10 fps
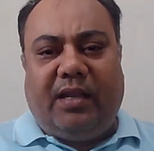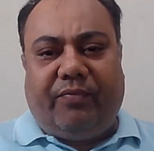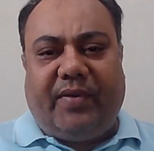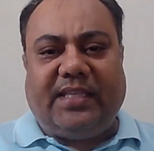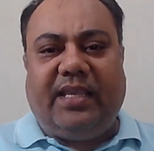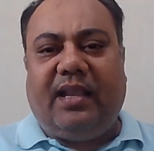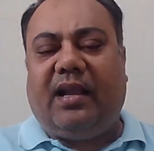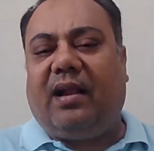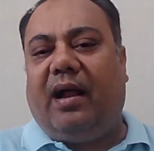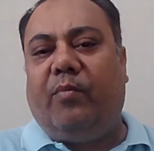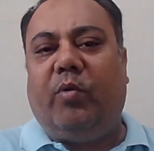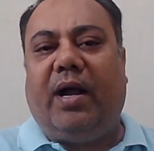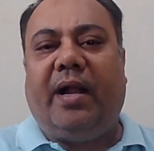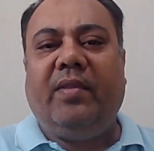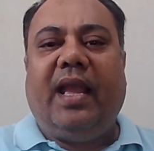डिफ्रिजिंग का काम हुआ
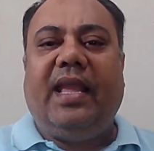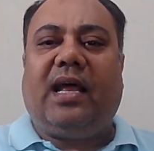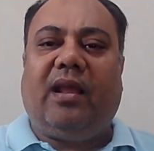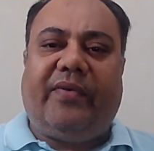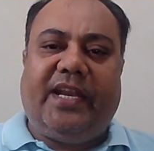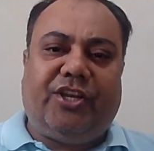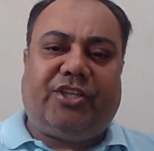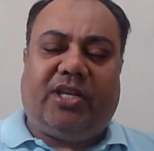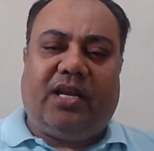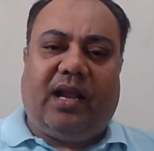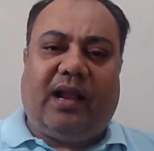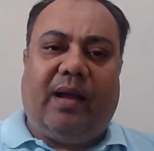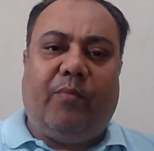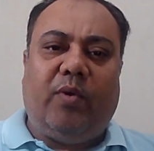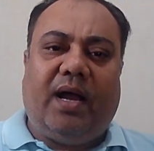या रेफ्रिजरेशन का
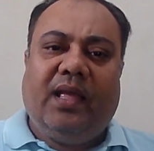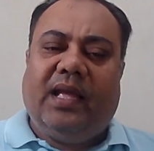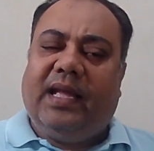काम हुआ